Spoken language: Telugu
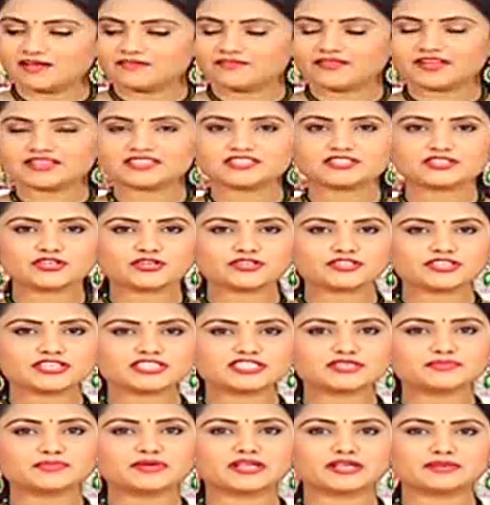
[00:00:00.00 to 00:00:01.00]
ఫస్ట్
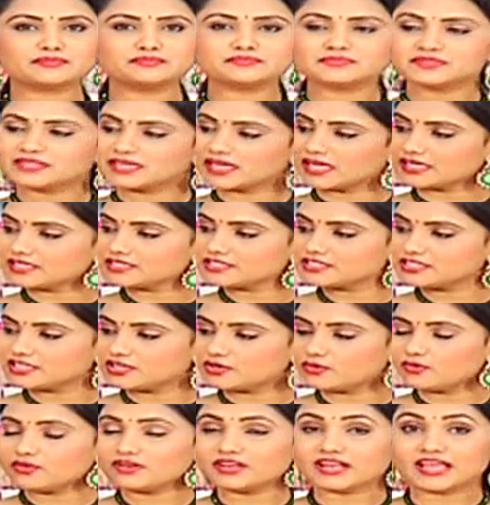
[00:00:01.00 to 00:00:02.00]
వచ్చేసి మనం
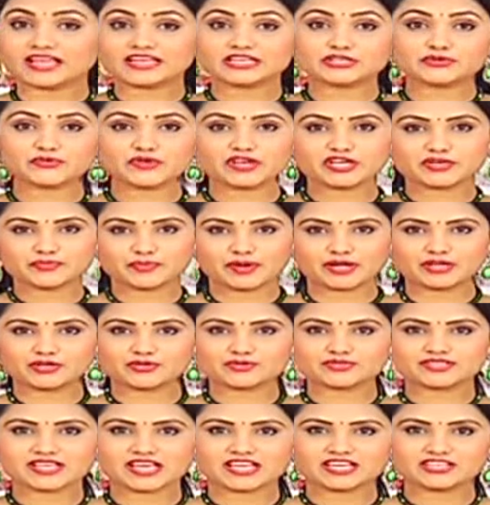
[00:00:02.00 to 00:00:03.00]
కంచిలో లైట్ వెయిట్
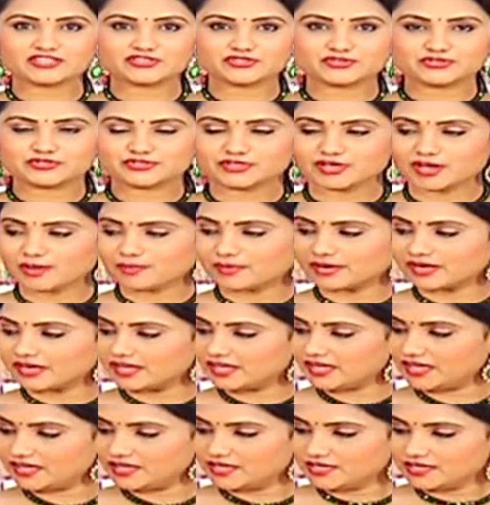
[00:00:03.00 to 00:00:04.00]
పట్టు శారీ
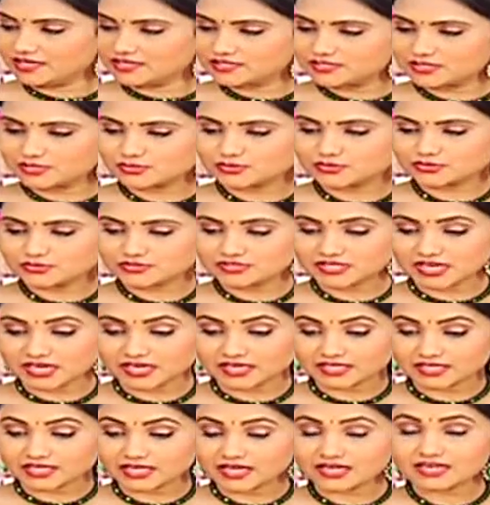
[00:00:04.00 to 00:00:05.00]
చూస్తున్నామండి సో
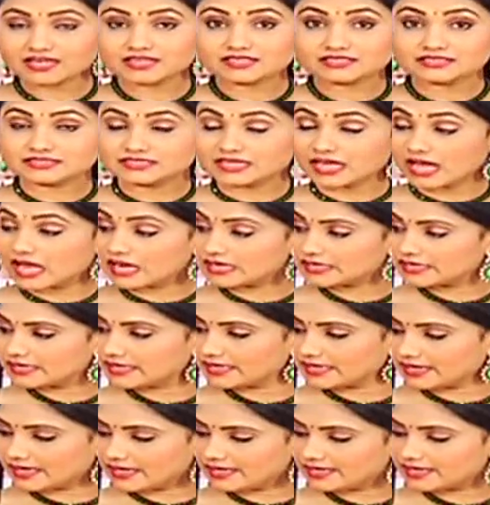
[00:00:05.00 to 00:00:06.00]
చూస్తున్నారు కదా
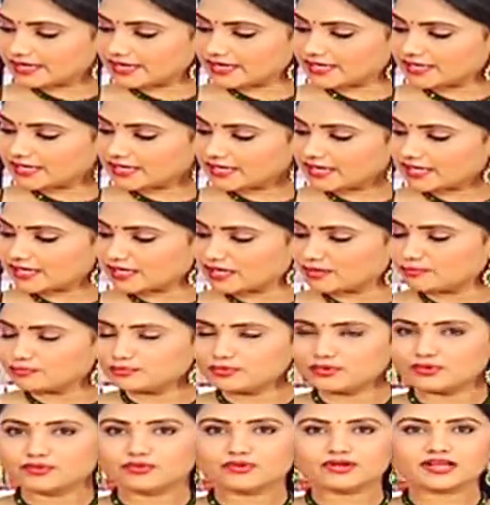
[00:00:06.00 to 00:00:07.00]
డార్క్ రెడ్ అండ్ అలాగే
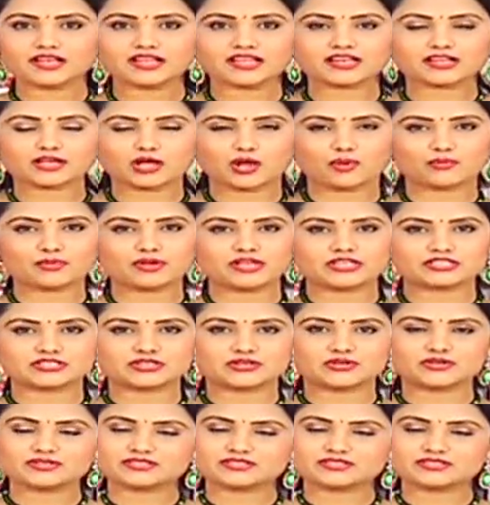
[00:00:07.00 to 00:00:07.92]
బ్లూ కలర్ కాంబినేషన్లో